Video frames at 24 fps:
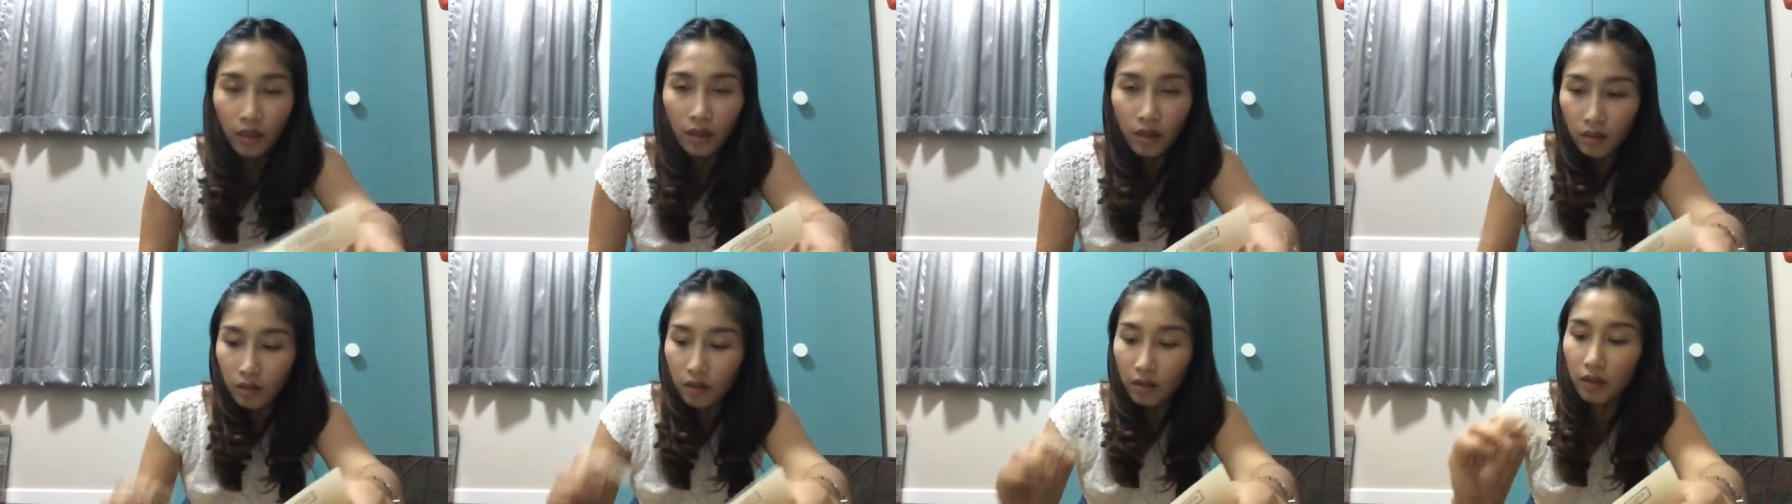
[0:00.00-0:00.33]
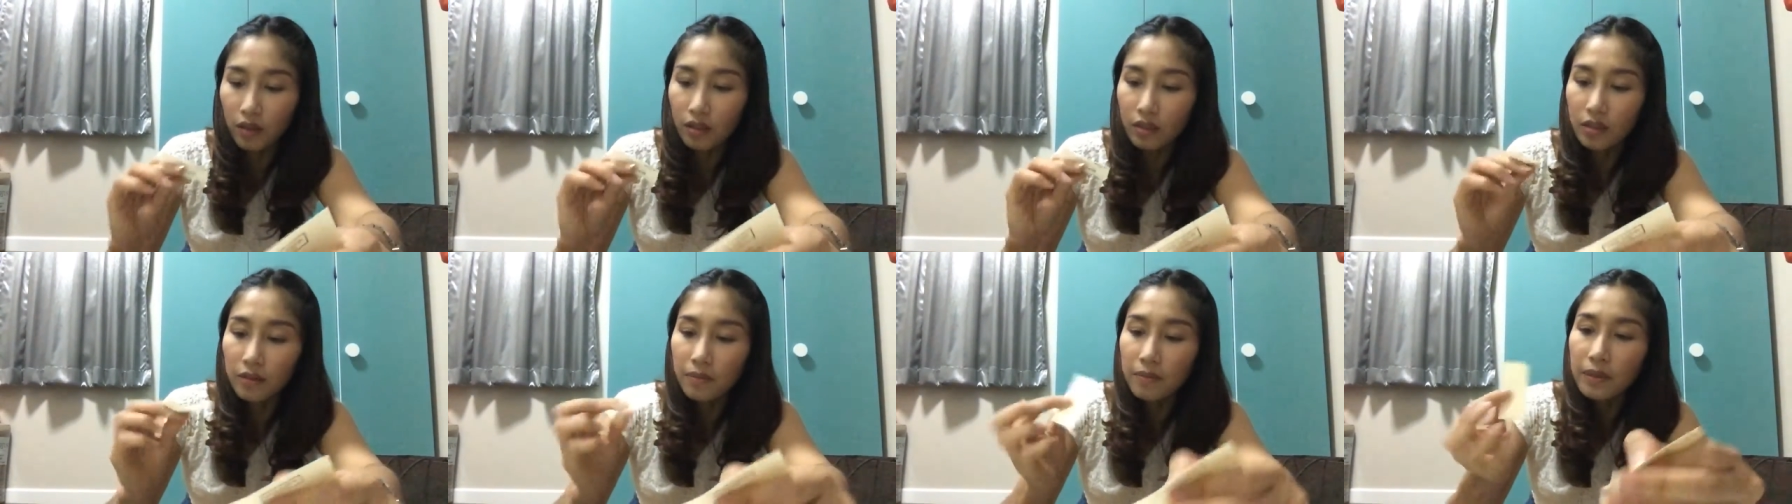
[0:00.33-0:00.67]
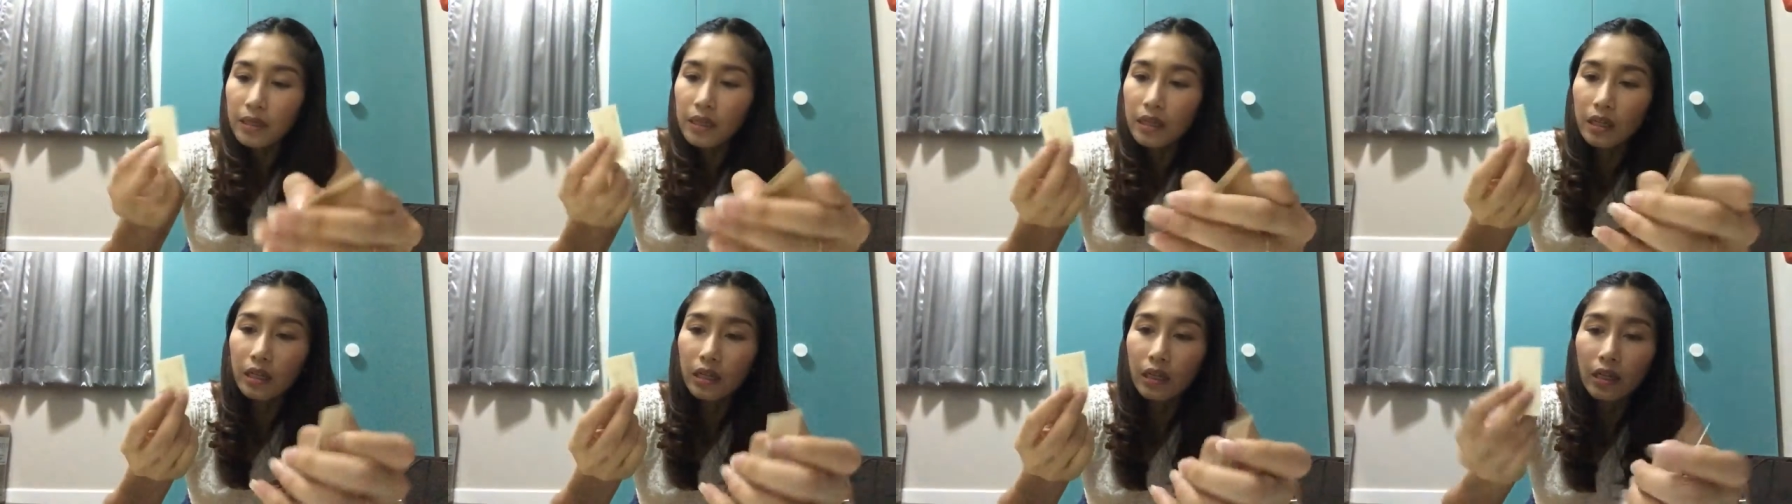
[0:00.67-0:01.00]
แล้วก็จะ
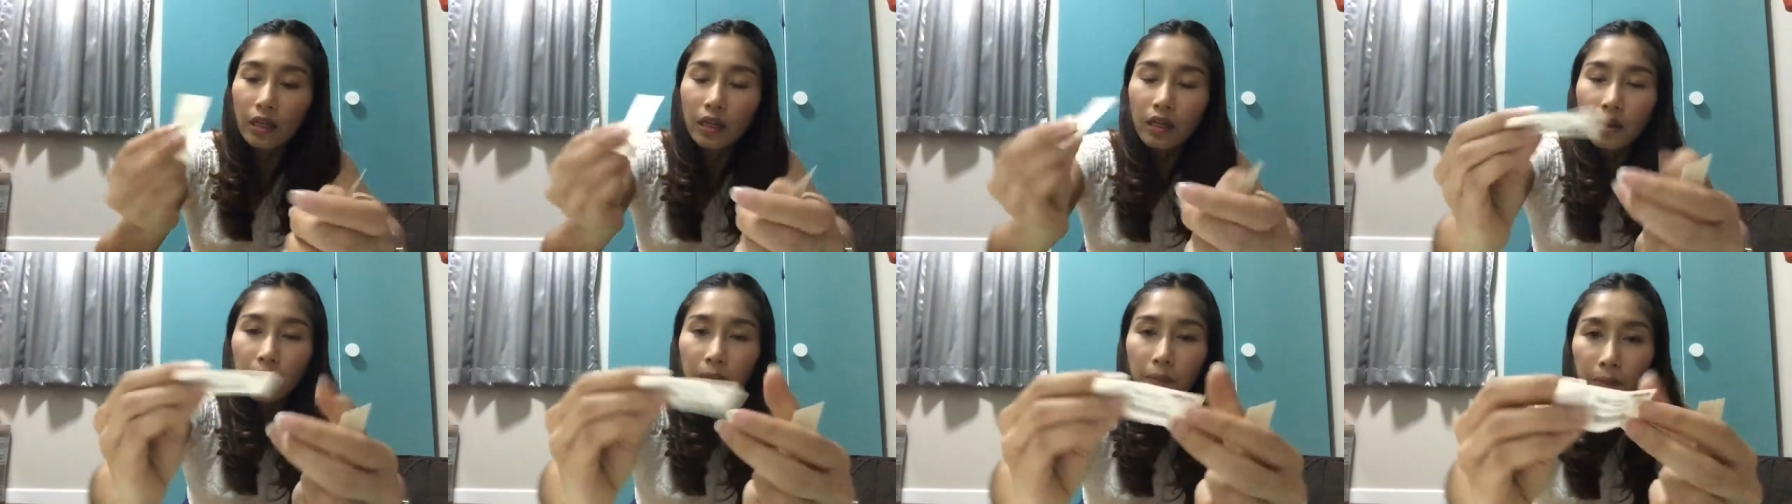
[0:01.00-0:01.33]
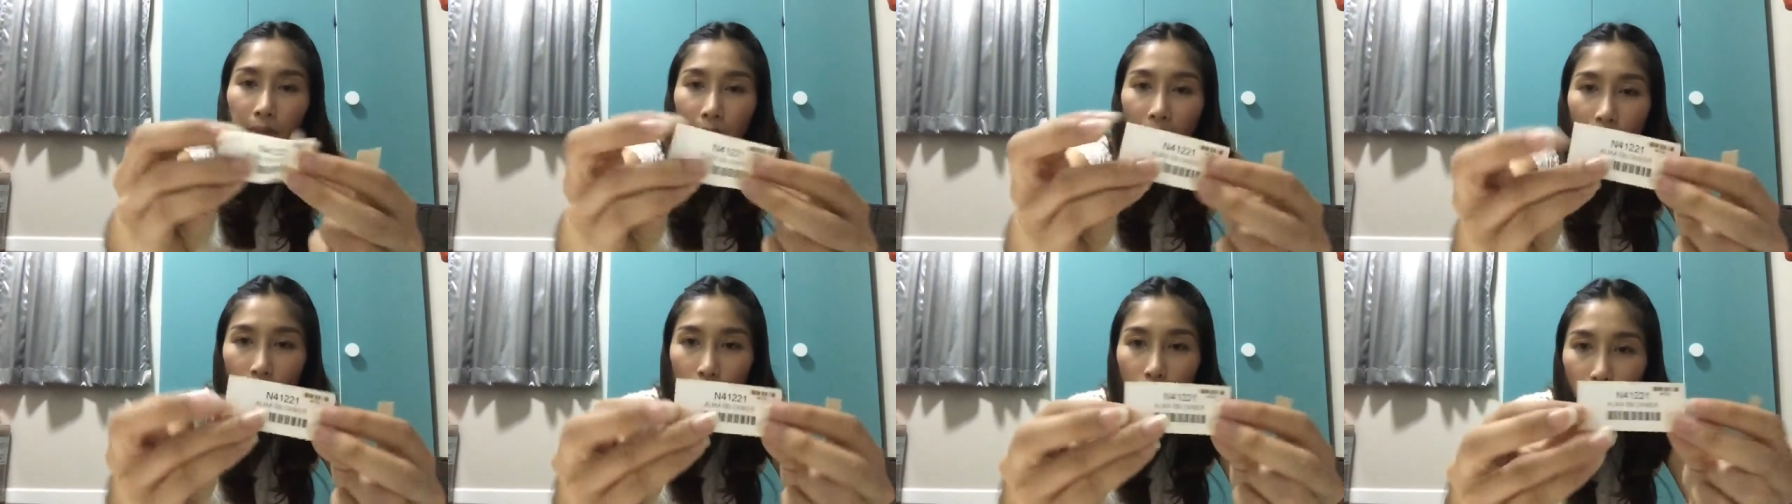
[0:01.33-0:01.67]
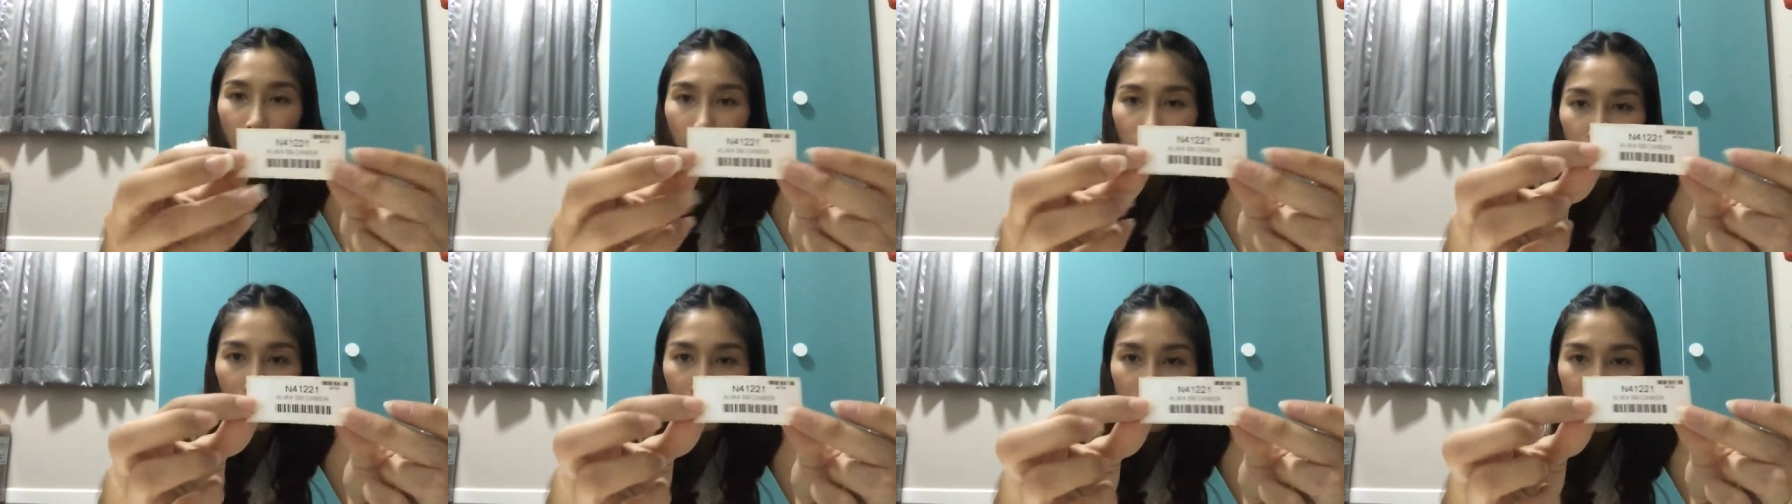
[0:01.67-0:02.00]
มีบาร์
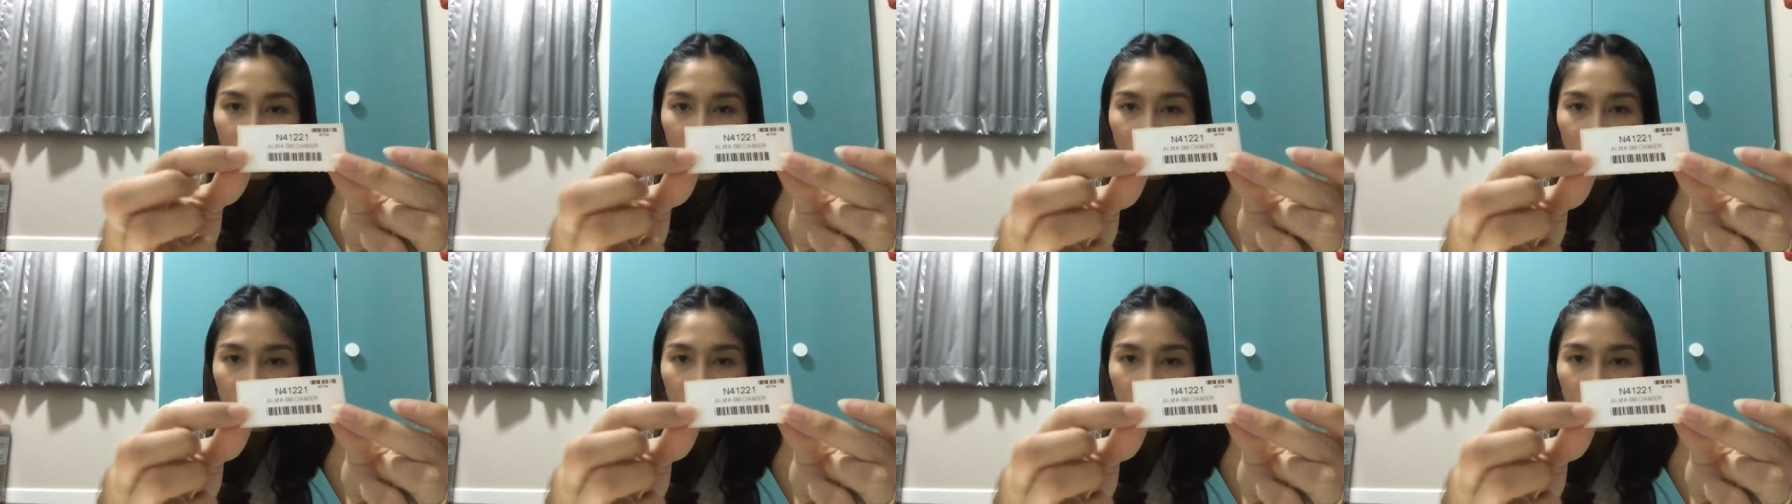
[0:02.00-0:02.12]
โค้ด